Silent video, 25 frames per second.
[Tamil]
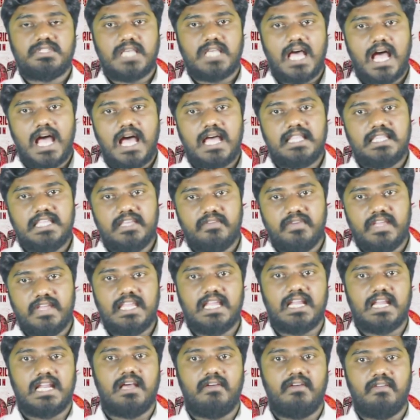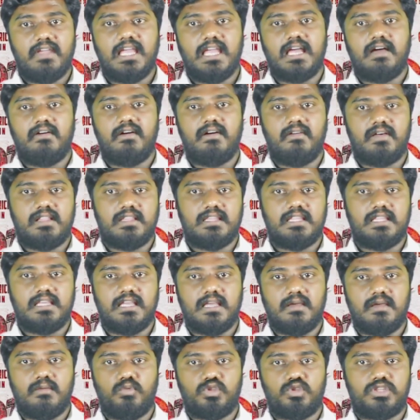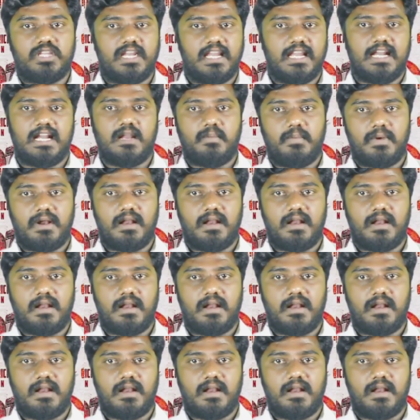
சாதிய வெறியனாவே அவன் வந்து முத்திரை